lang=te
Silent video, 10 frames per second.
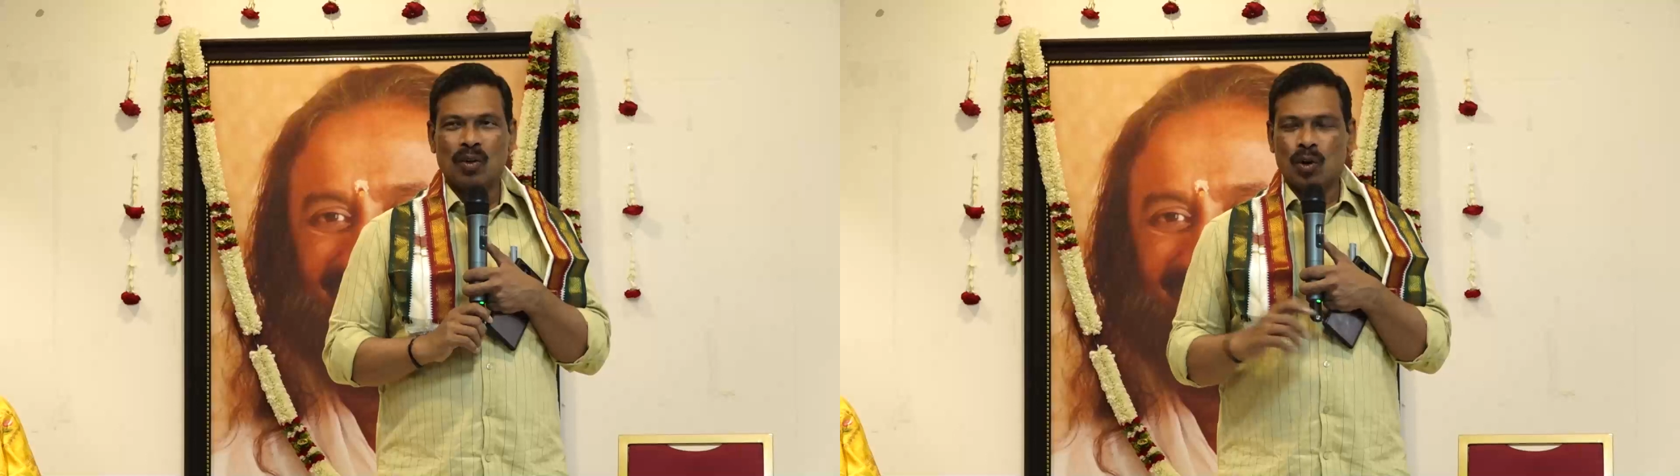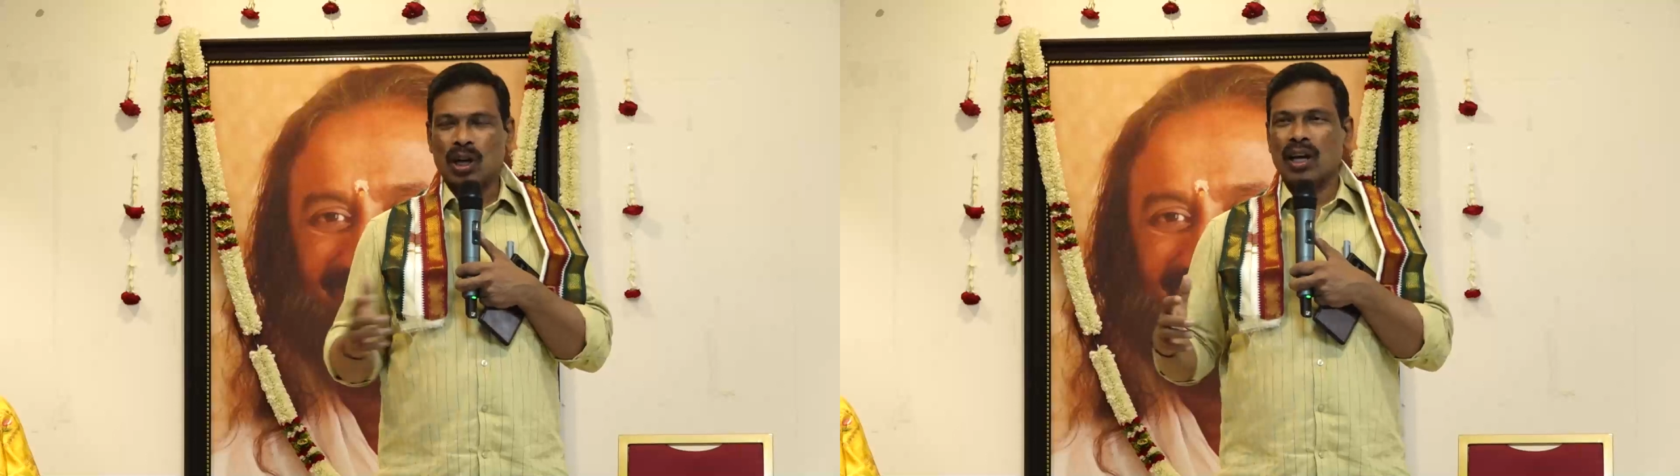
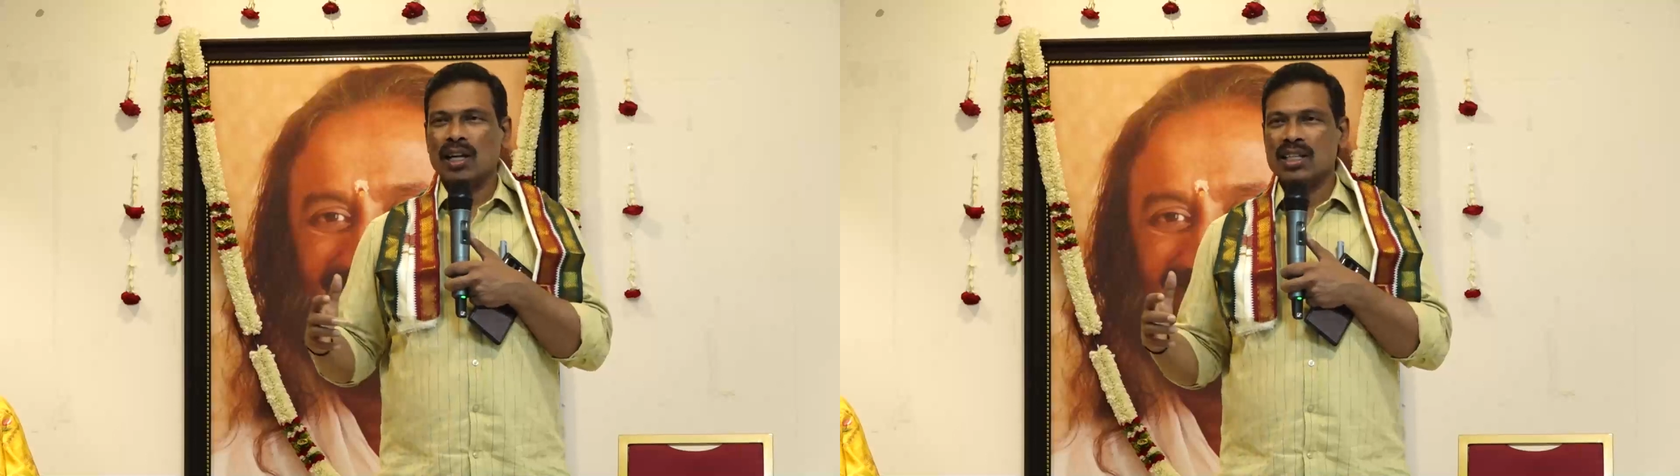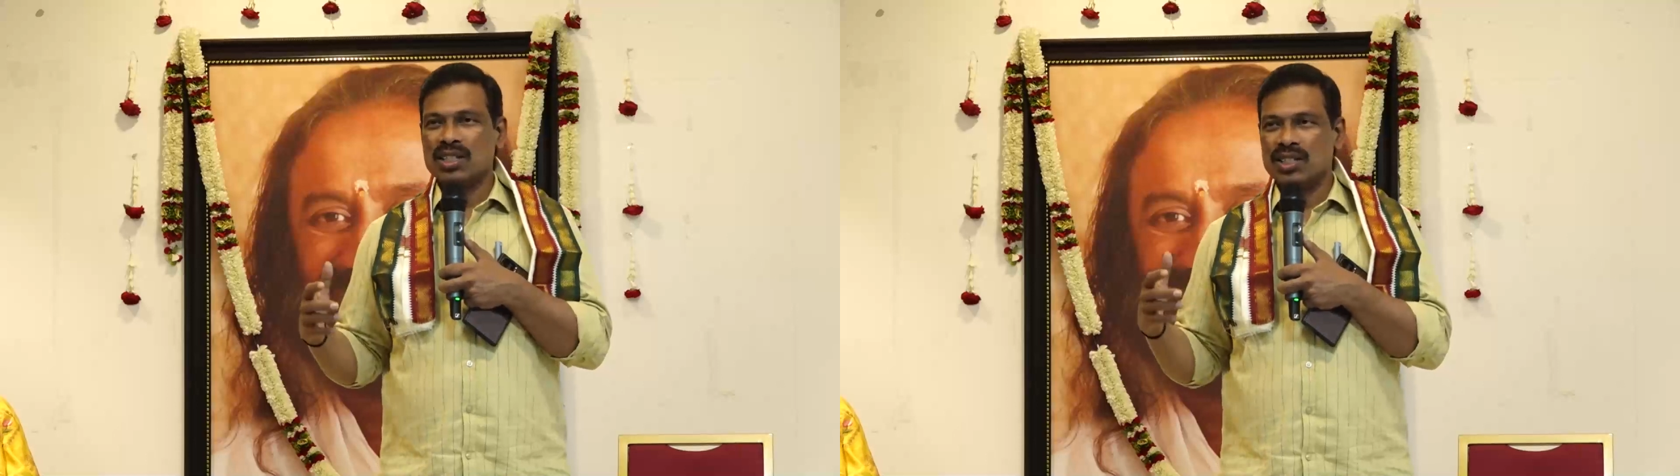ఒక
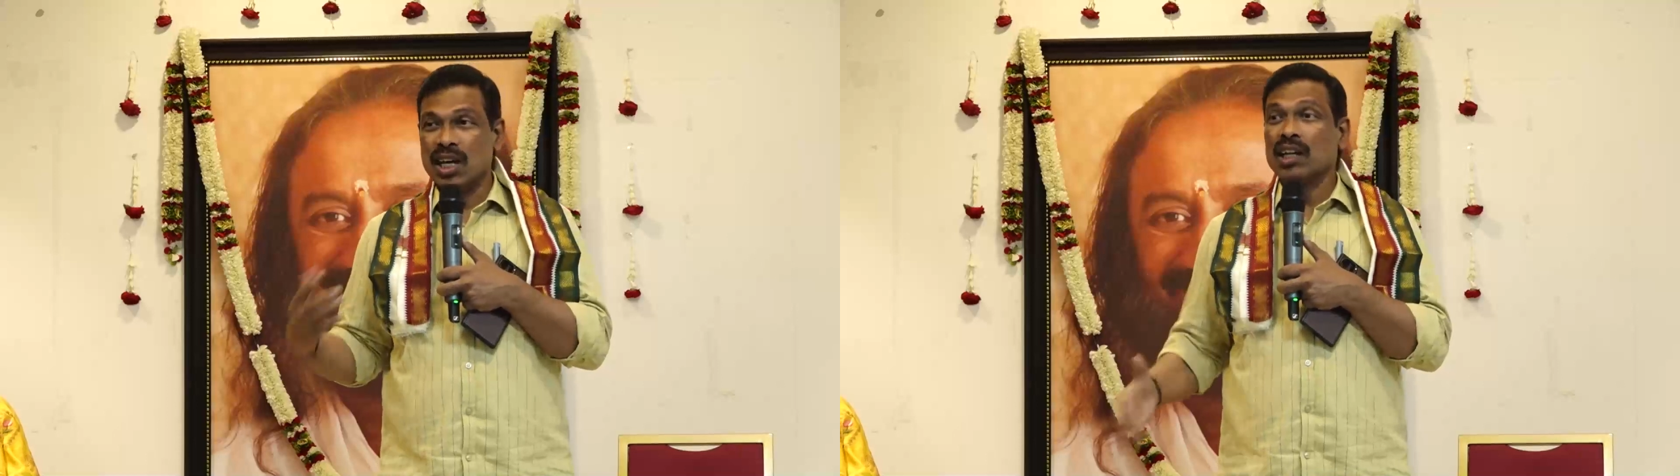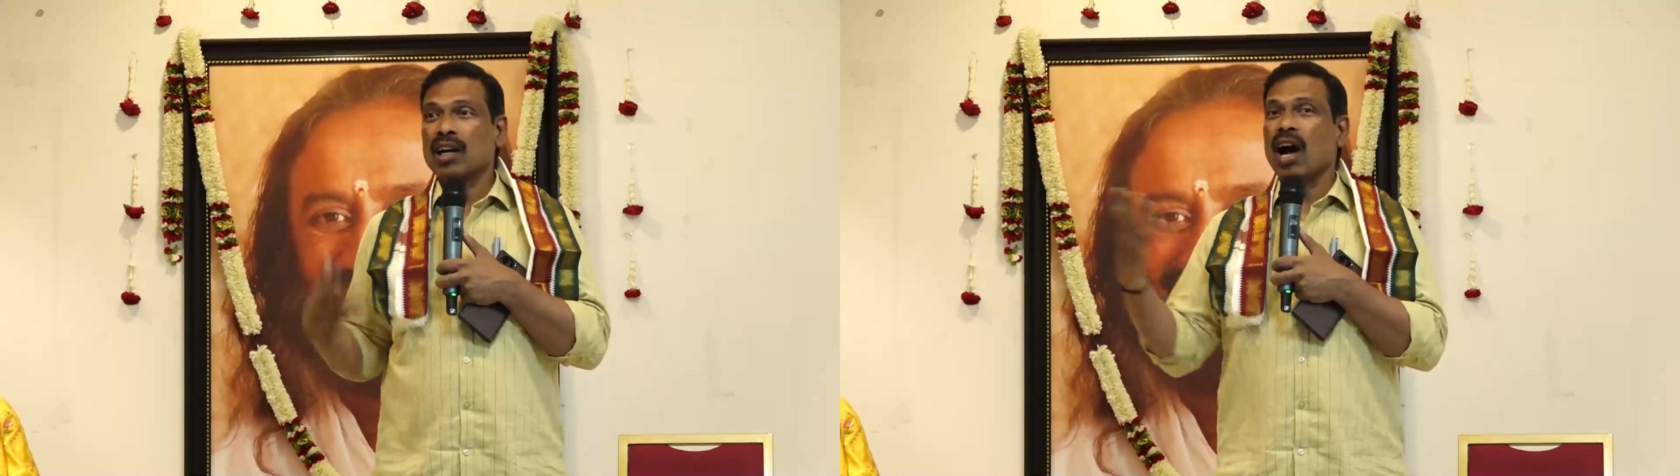
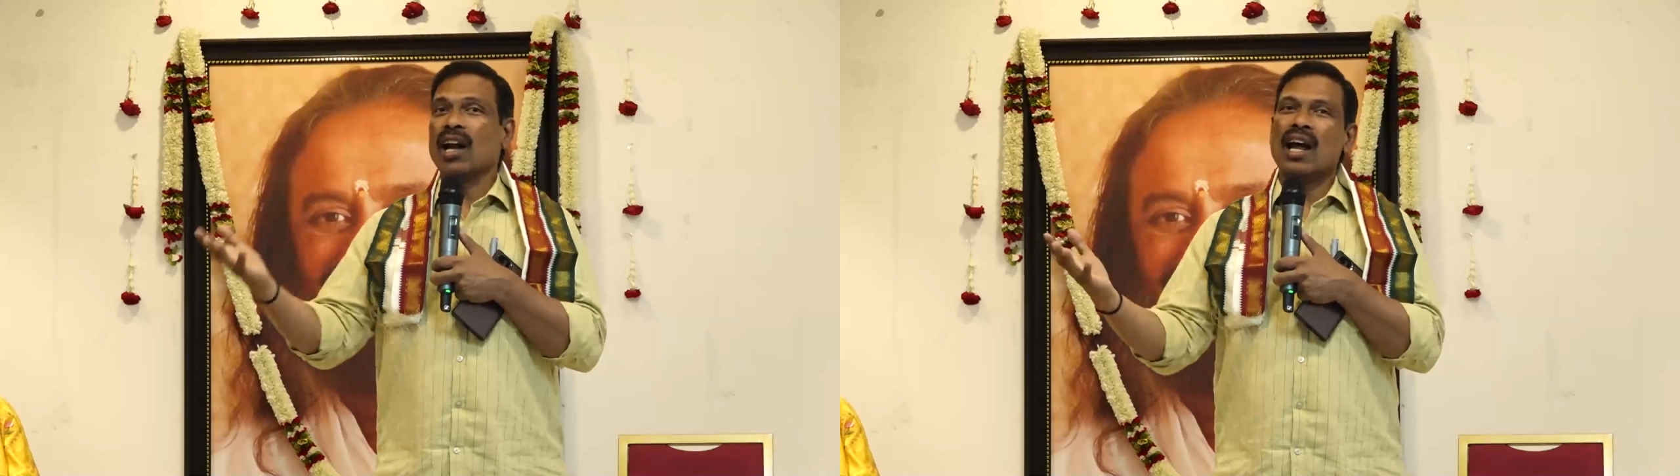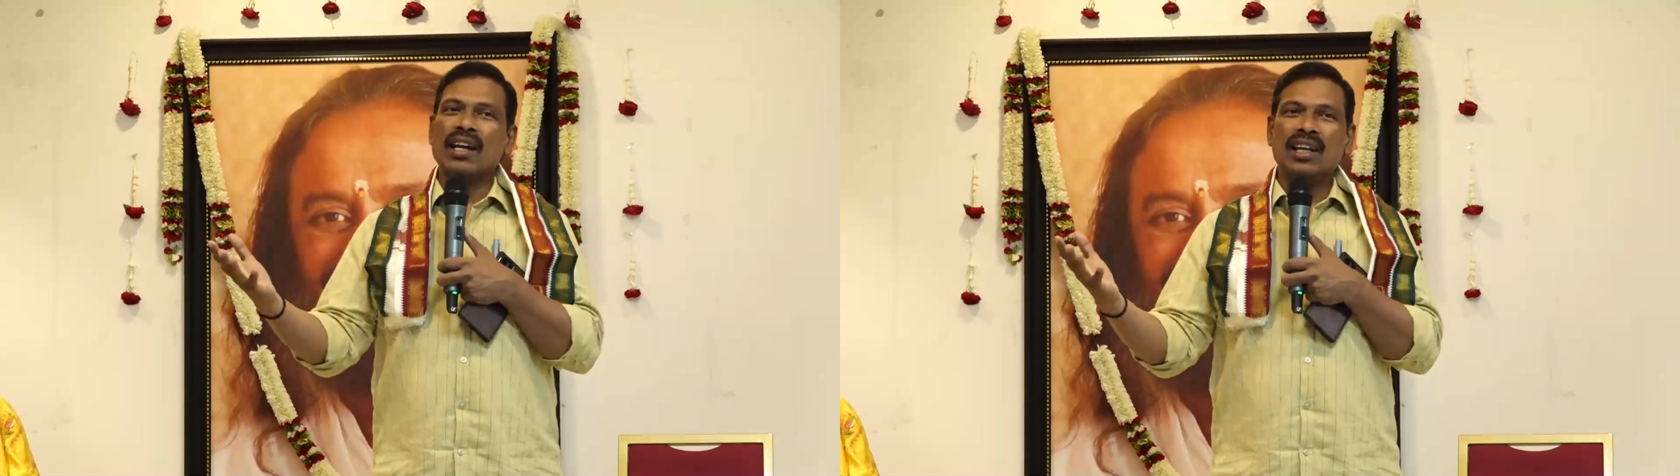
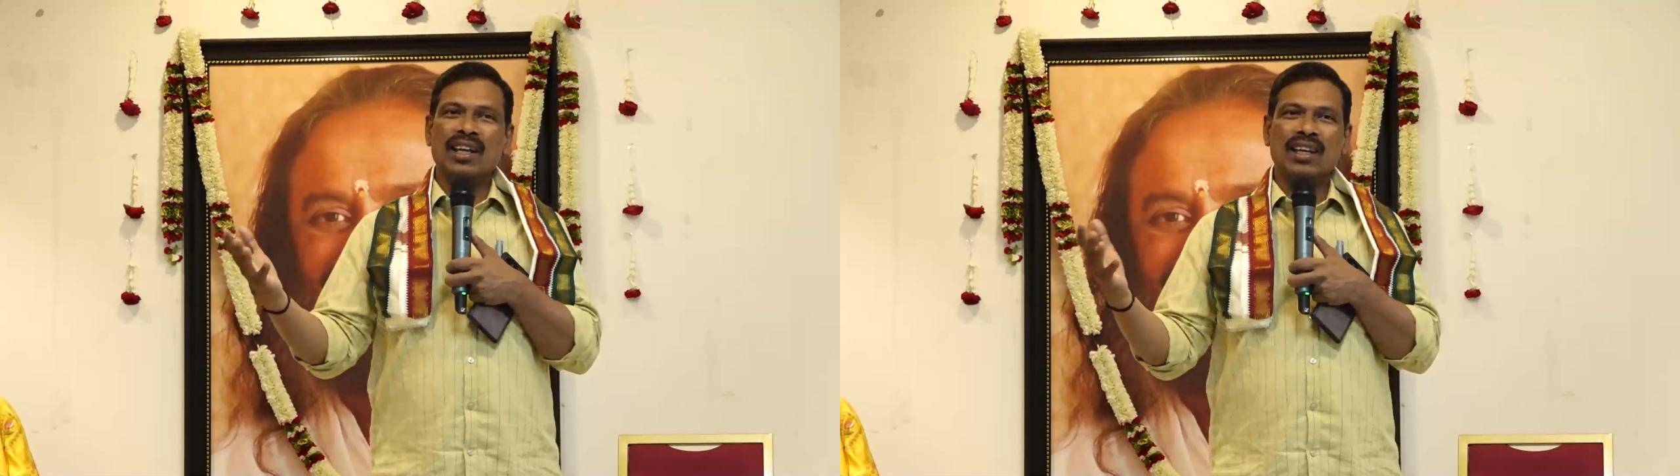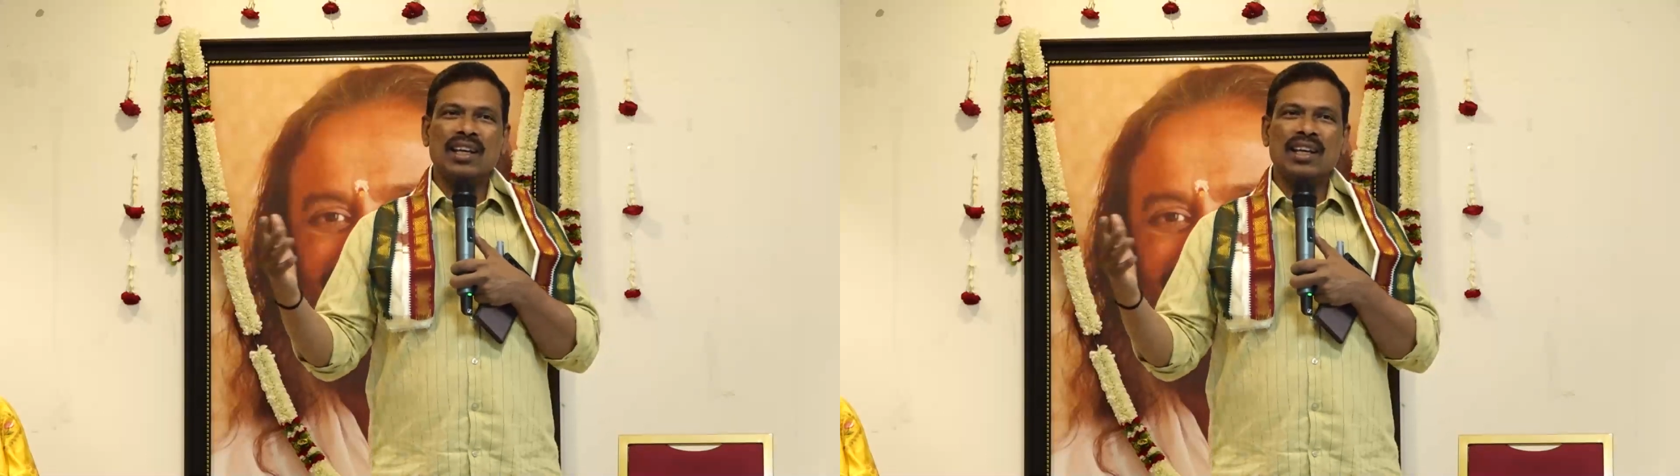జంఖారాన్ని